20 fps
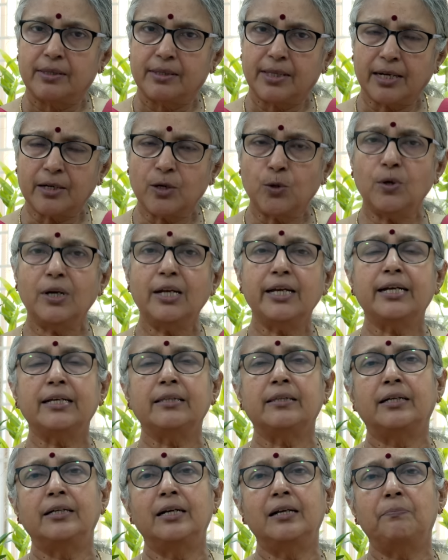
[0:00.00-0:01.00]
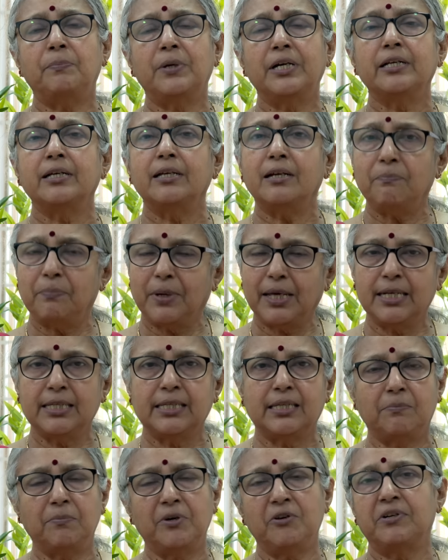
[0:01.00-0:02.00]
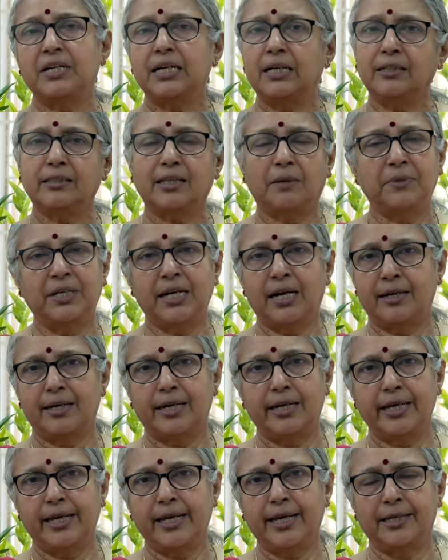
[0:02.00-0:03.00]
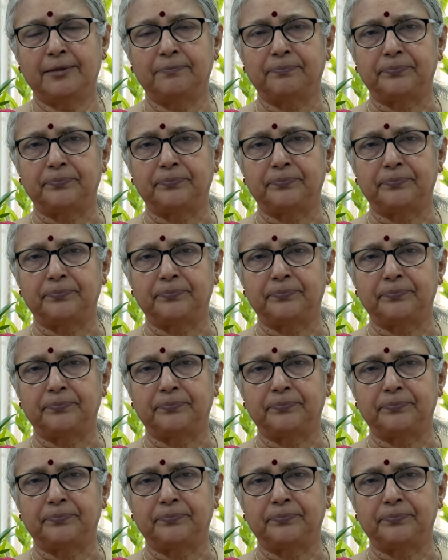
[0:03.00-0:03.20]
தற்கொலைக்கு தள்ளப்படுகிற பல சம்பவங்கள் தமிழ்நாட்டிலேயே